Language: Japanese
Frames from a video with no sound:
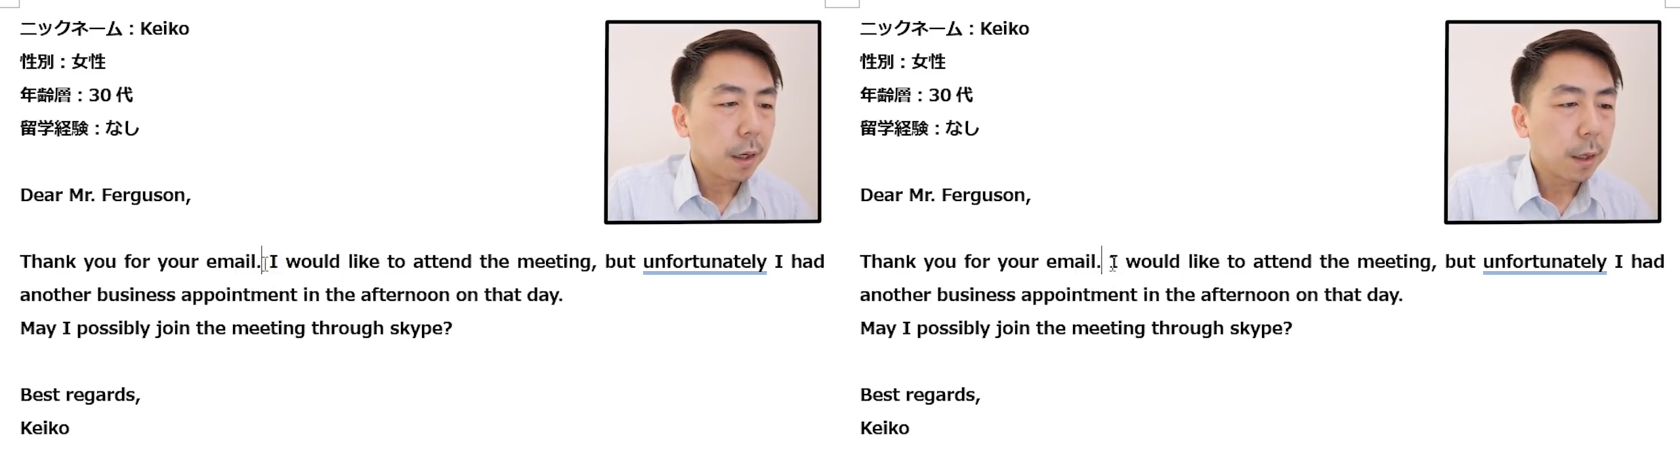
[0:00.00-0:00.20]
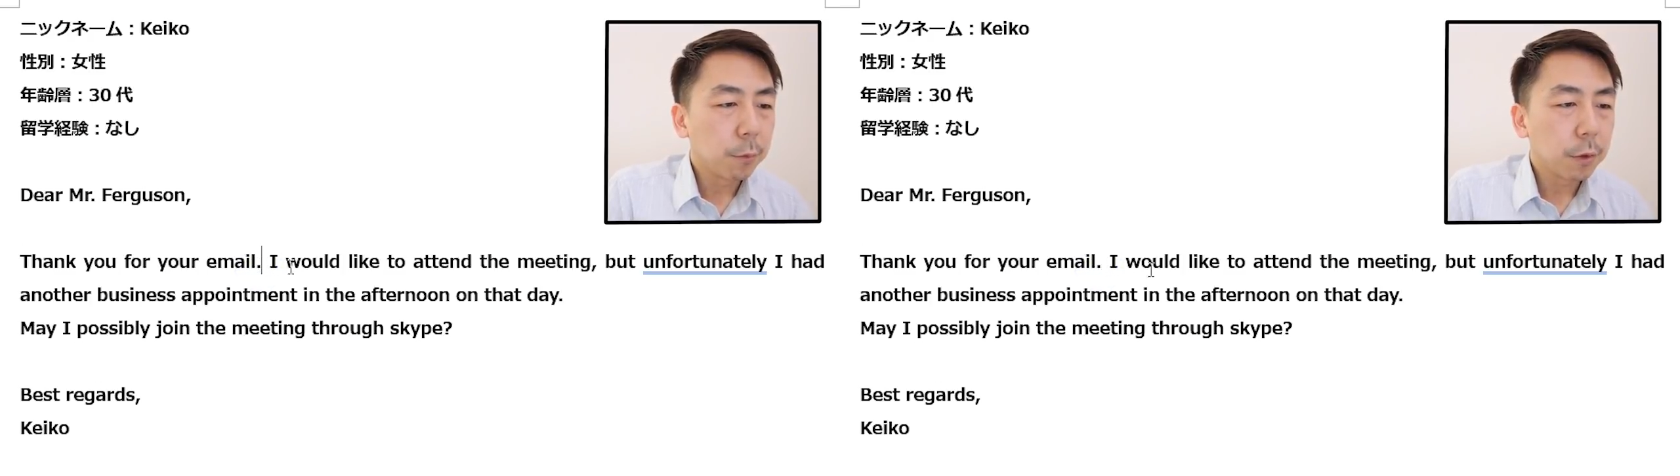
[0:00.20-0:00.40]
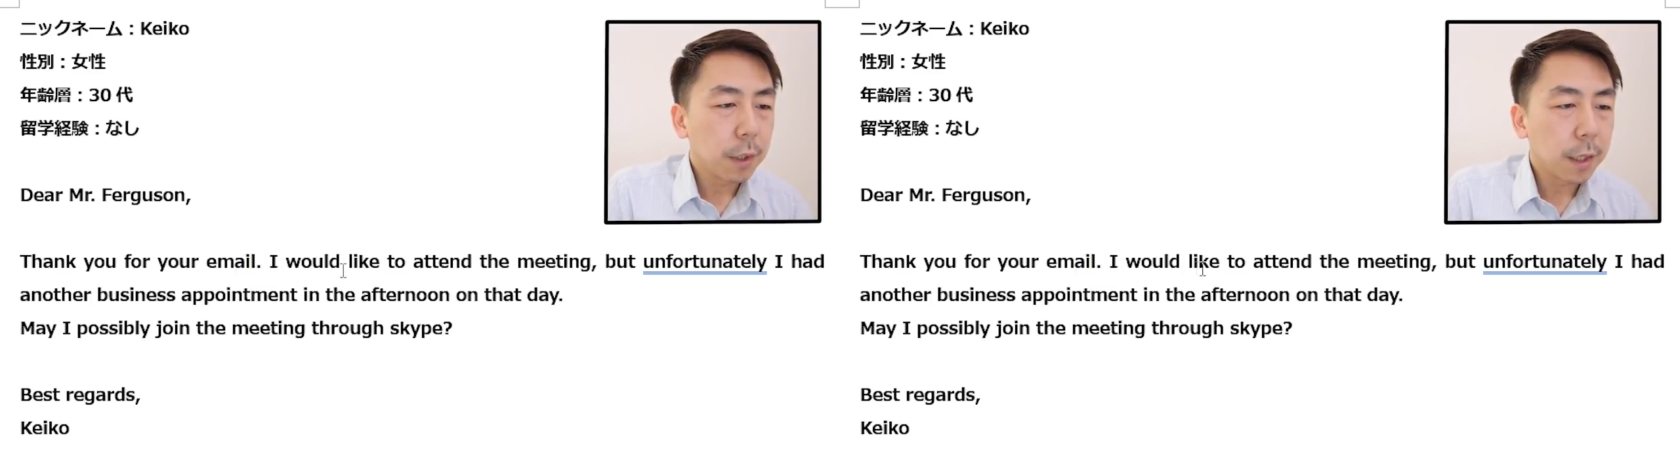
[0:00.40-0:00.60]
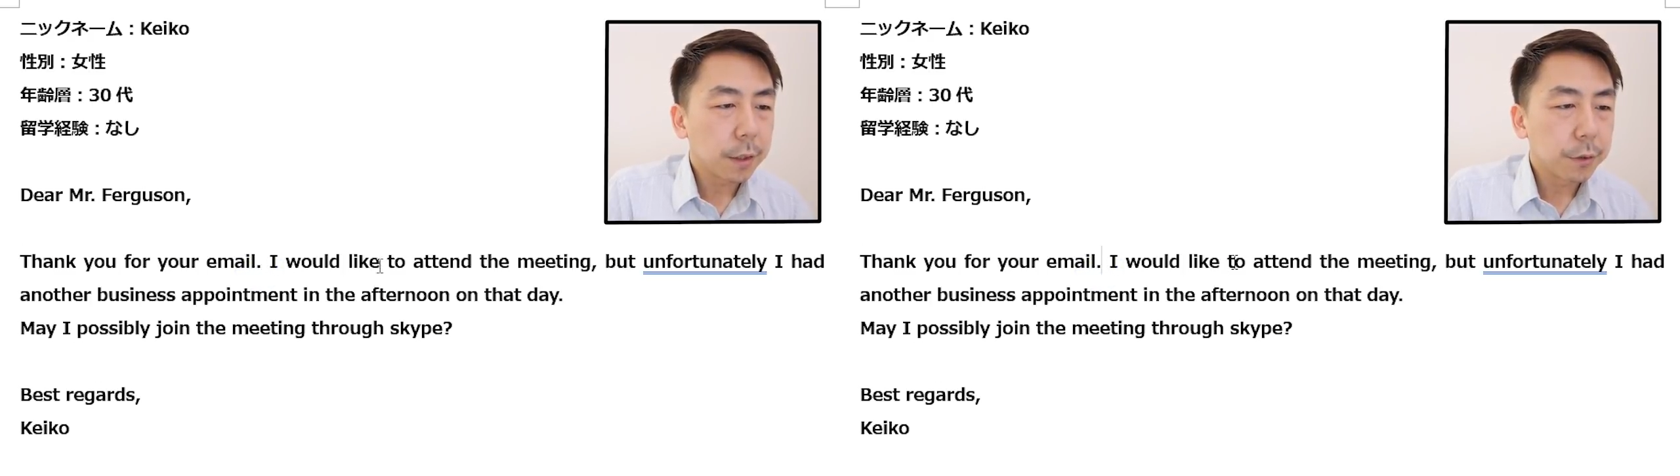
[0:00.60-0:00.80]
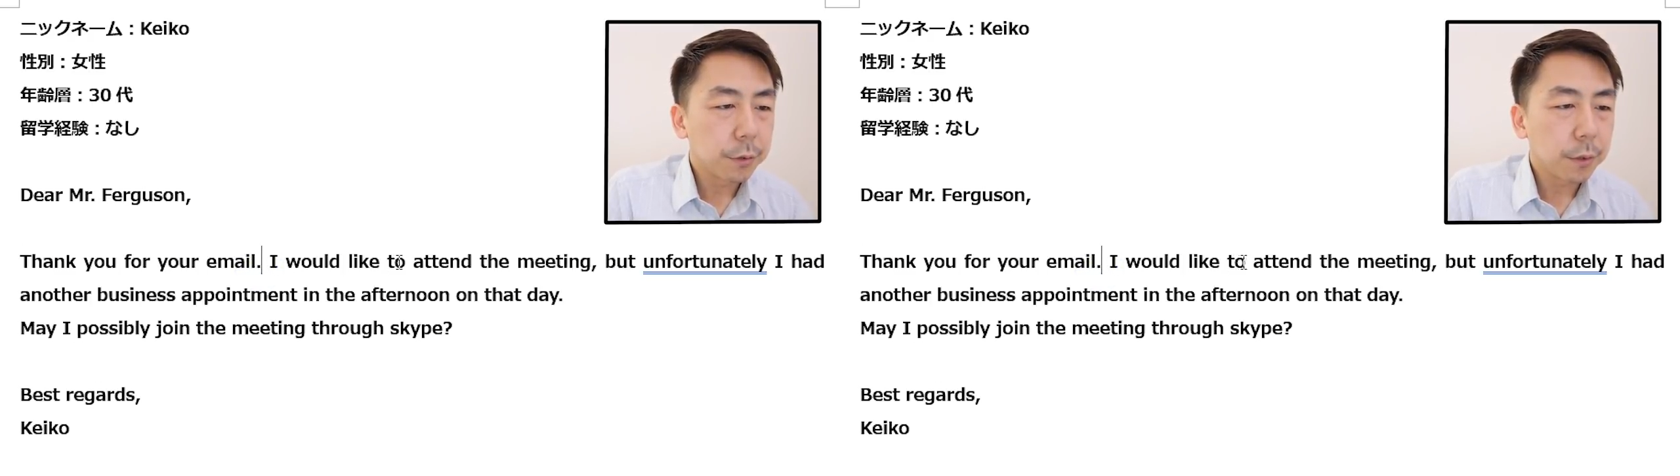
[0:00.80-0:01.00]
I would
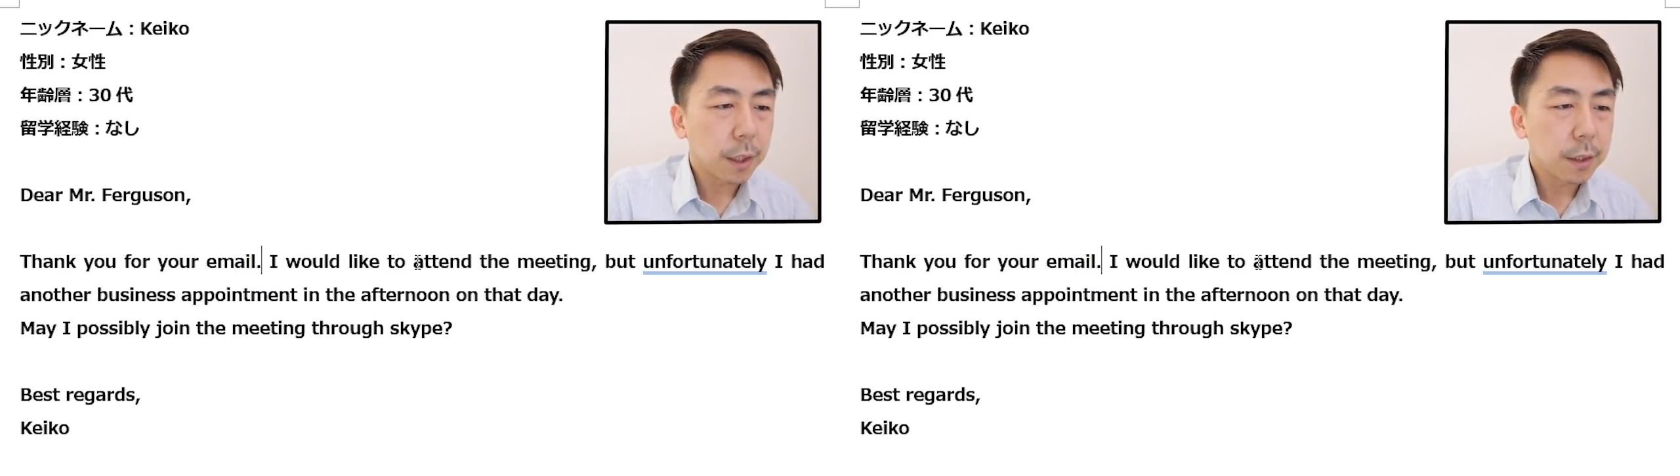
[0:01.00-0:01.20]
like to